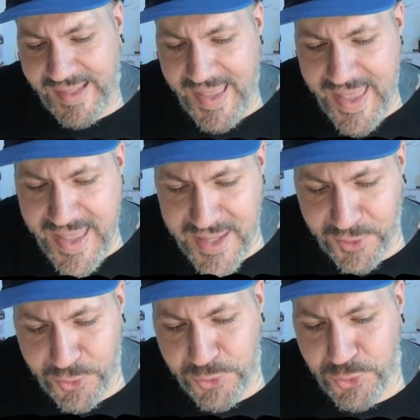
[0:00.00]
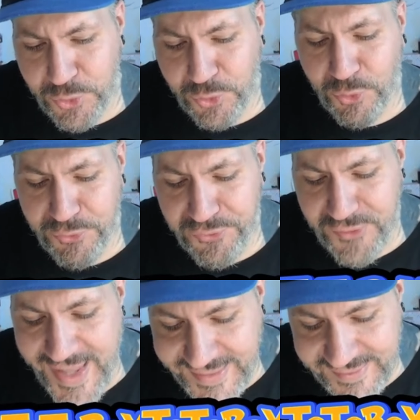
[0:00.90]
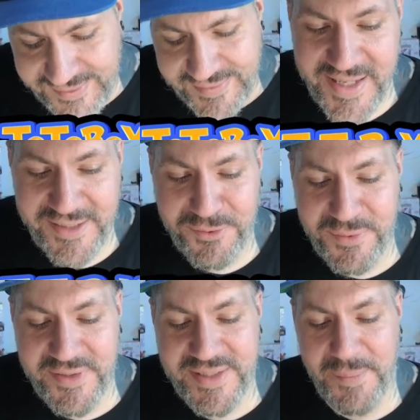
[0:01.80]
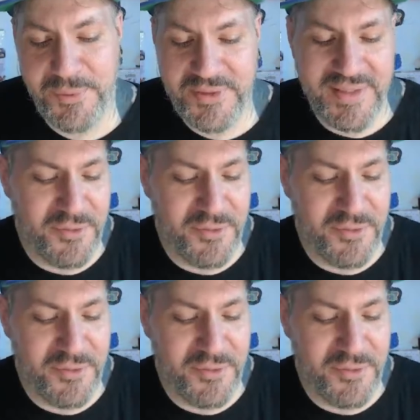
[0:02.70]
à air de ronflex et suivi d'un petit